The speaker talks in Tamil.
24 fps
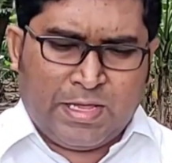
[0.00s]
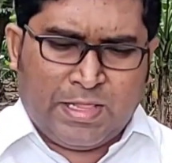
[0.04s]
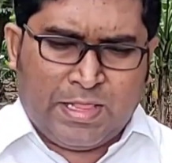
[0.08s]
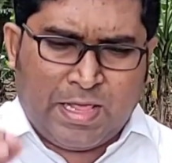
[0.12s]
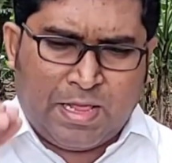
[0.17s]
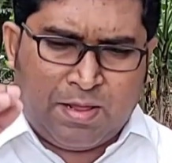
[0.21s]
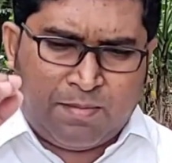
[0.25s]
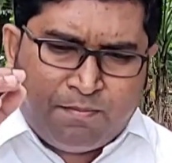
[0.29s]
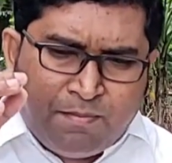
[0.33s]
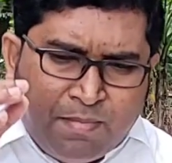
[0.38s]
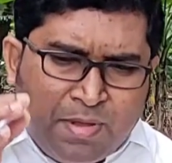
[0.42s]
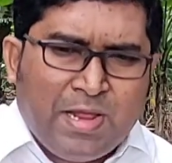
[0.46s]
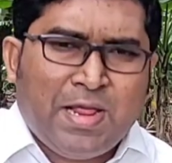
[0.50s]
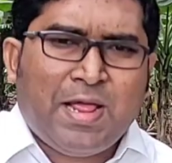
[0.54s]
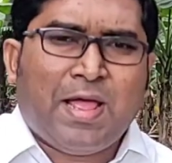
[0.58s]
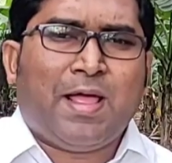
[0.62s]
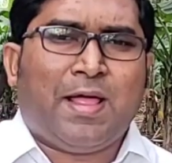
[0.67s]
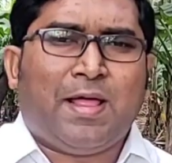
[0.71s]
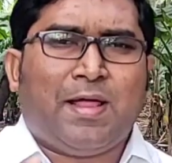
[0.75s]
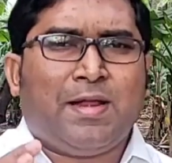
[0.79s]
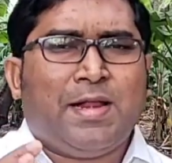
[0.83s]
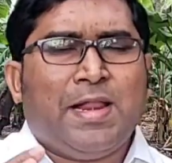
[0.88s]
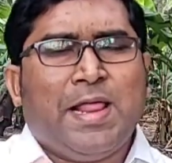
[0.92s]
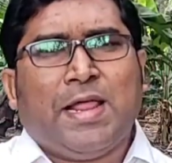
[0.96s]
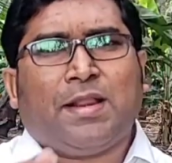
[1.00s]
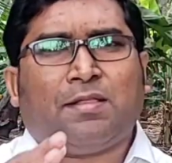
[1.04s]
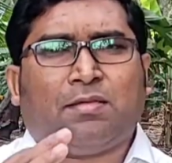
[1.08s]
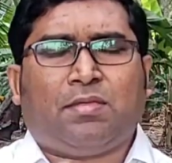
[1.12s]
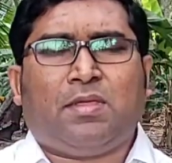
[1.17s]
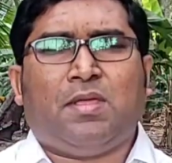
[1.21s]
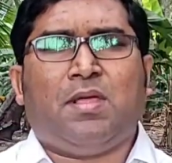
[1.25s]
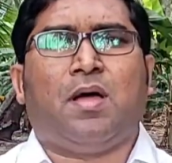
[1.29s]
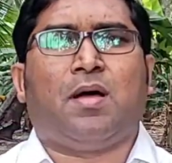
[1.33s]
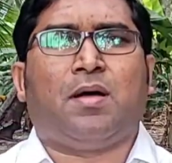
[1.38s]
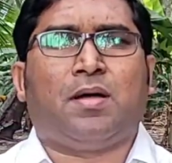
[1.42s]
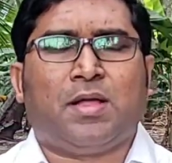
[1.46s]
இதை மிக
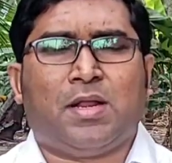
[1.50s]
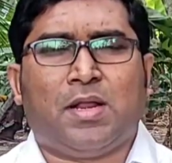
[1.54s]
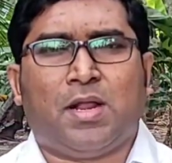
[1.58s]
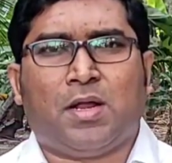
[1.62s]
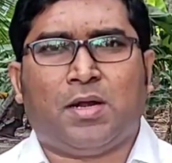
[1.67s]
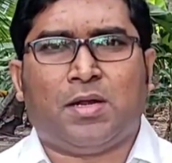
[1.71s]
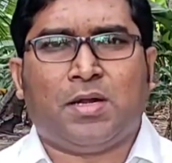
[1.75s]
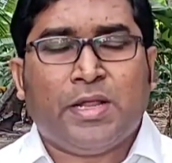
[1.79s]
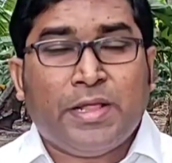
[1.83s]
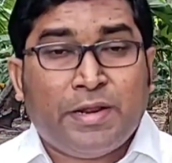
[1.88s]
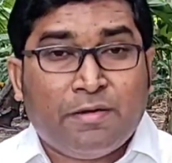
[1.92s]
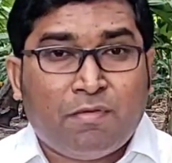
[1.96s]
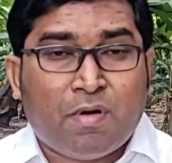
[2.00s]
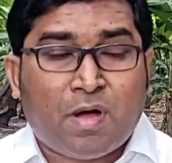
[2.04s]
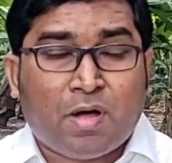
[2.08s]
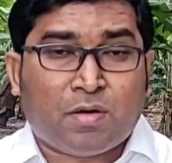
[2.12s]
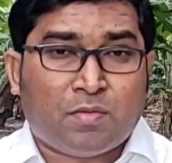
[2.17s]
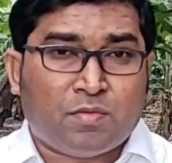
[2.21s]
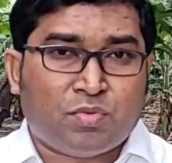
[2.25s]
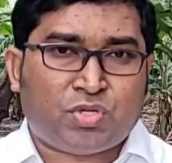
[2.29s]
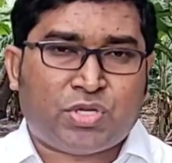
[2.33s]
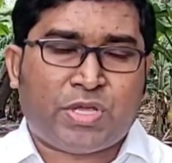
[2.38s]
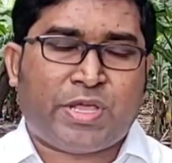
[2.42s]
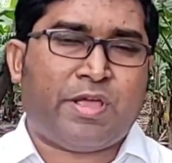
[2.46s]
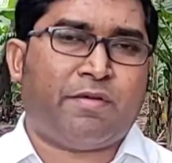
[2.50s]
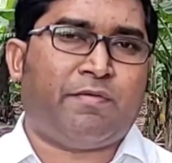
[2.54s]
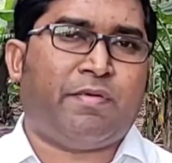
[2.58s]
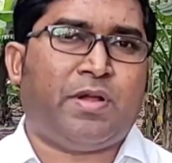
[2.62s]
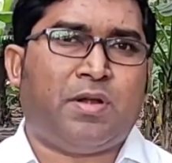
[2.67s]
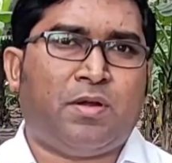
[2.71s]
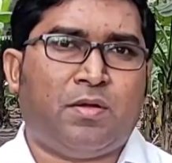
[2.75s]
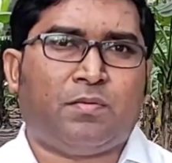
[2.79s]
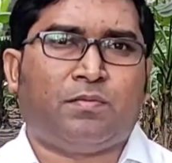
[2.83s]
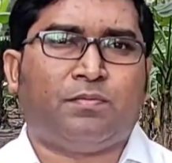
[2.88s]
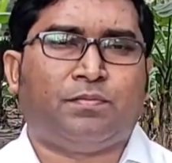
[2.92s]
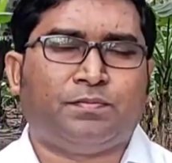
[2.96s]
நேர்த்தியாக நான் நிர்வாகம் செய்ய
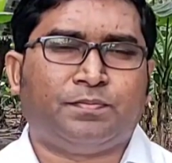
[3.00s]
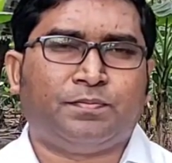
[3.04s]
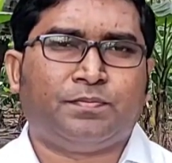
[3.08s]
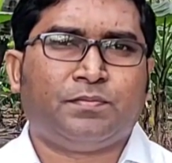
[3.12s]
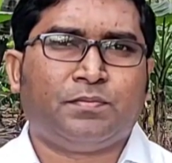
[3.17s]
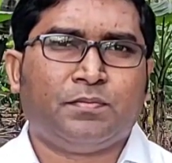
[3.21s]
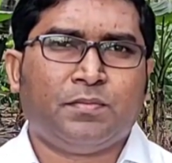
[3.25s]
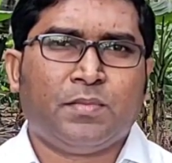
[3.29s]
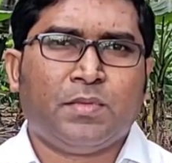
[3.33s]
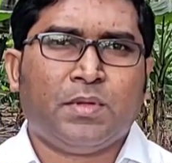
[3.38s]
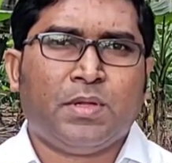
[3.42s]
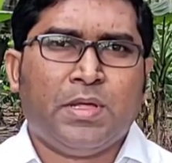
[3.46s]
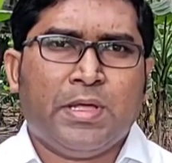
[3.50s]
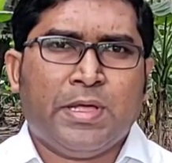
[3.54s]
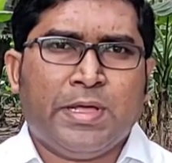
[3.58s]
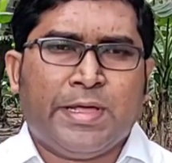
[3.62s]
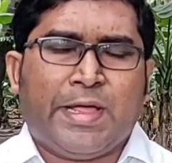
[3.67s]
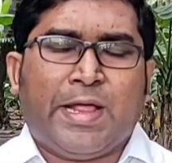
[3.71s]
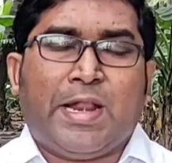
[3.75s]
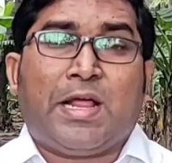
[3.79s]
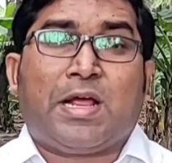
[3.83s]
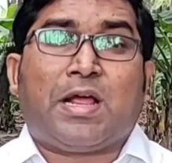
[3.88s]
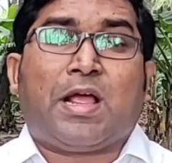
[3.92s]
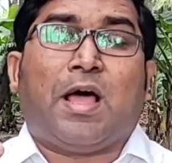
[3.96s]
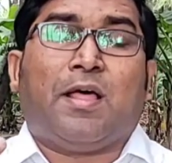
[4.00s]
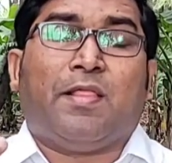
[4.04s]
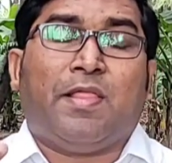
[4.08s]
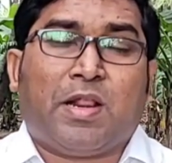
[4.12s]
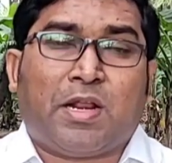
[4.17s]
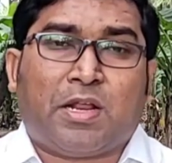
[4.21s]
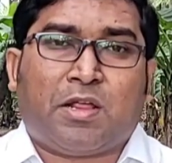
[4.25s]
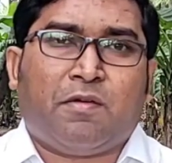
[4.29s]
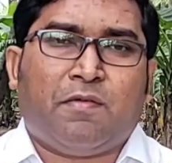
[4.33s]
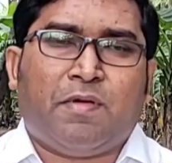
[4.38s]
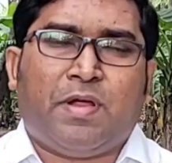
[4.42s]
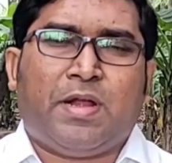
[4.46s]
வேண்டும் எனக்கு
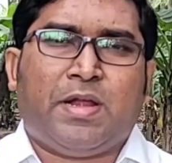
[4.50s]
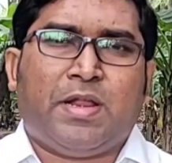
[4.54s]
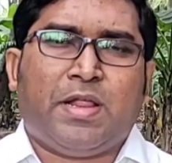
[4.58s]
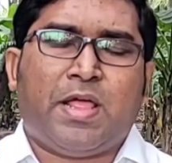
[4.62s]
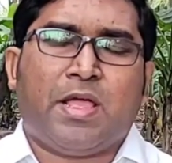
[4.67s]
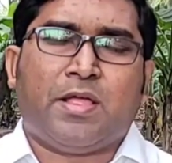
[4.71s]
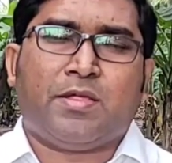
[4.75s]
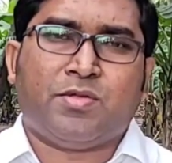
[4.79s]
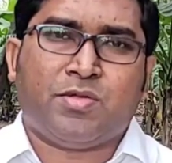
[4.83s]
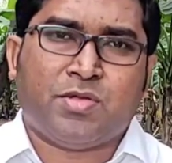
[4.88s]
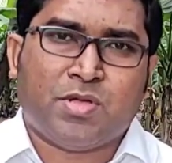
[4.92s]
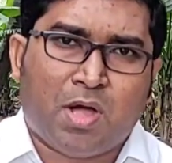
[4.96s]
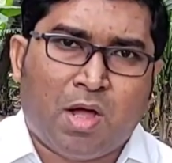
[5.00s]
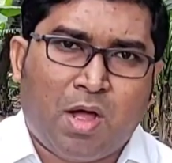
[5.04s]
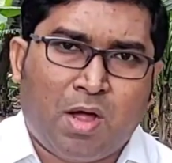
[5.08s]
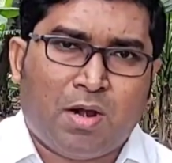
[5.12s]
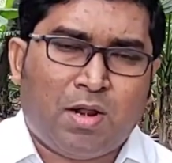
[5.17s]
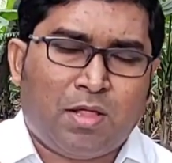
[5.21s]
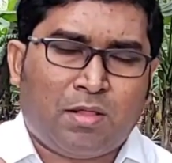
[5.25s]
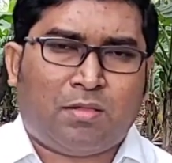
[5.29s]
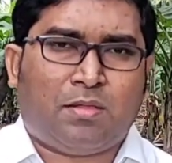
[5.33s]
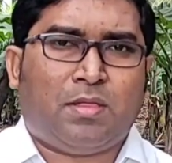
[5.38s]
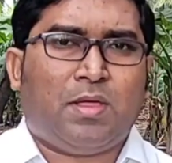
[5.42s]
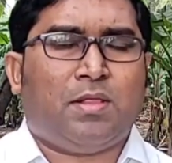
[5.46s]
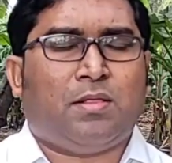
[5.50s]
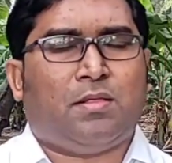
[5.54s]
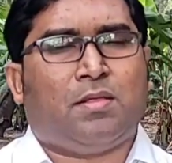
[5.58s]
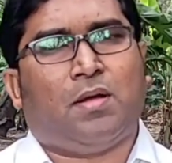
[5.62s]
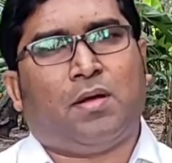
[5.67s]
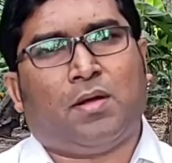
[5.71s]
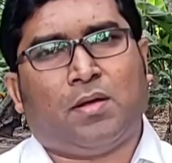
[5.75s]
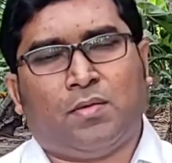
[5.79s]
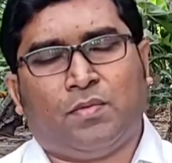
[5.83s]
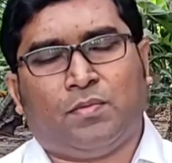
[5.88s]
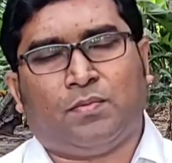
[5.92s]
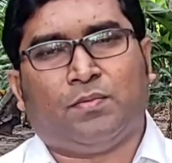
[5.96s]
அதற்கு வேண்டிய ஞானத்தை
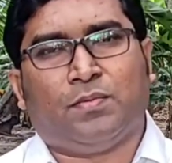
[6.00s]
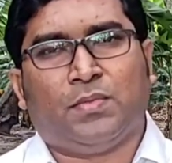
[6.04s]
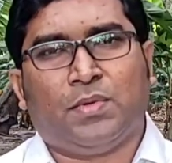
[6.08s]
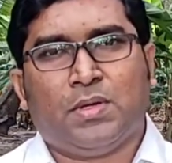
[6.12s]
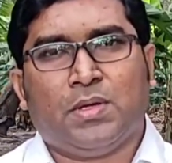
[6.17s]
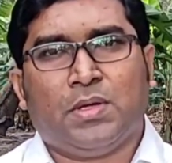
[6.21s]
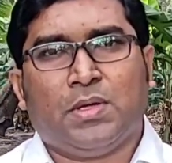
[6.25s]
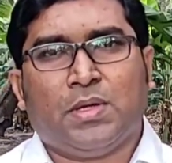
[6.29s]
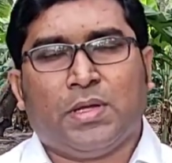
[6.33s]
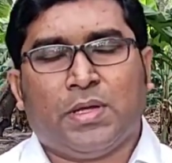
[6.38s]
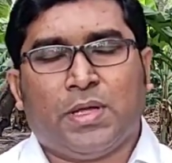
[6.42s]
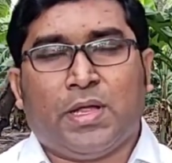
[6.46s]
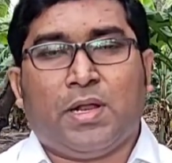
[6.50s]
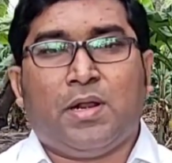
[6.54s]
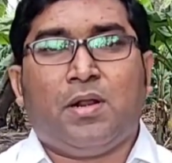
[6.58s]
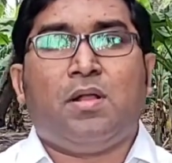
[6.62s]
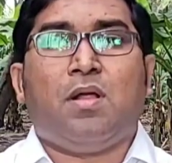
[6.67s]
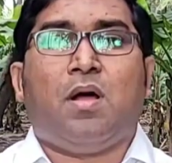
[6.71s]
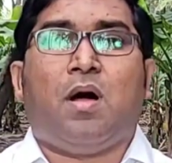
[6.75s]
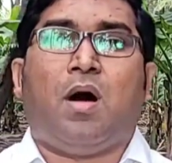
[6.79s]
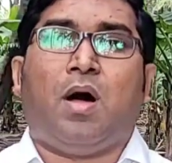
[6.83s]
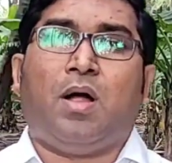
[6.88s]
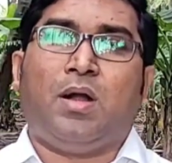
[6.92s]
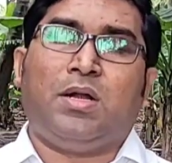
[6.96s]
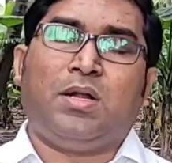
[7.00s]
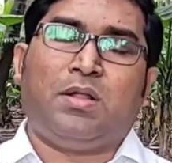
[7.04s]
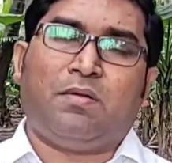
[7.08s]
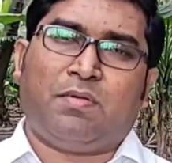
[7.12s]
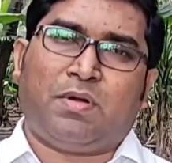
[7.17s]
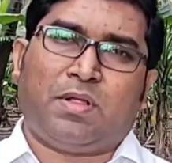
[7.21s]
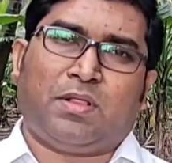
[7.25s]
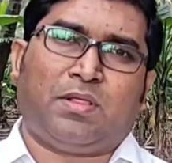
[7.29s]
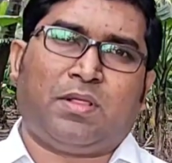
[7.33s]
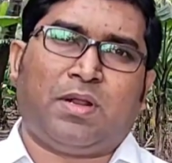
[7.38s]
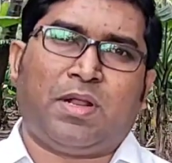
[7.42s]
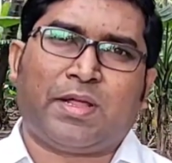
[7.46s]
தாரும் என்று
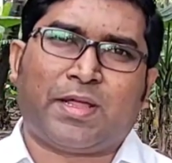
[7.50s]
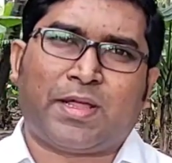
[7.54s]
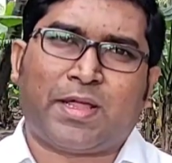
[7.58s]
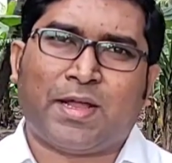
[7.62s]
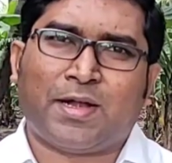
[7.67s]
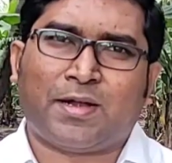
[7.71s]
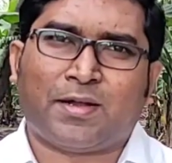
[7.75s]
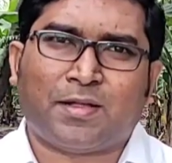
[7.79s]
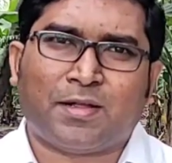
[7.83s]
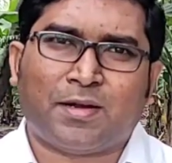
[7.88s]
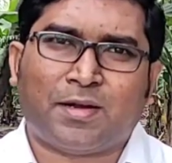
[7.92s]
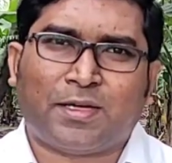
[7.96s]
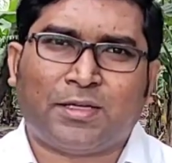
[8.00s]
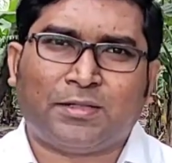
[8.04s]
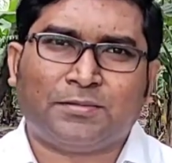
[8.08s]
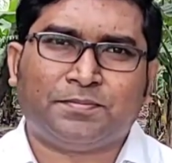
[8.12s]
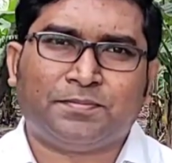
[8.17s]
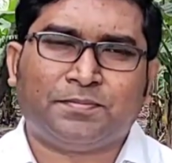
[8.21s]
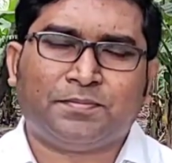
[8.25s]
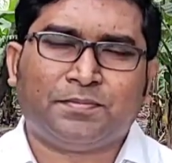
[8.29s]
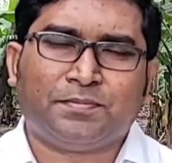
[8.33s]
ஆண்டவிடத்தில் கேட்கிறார்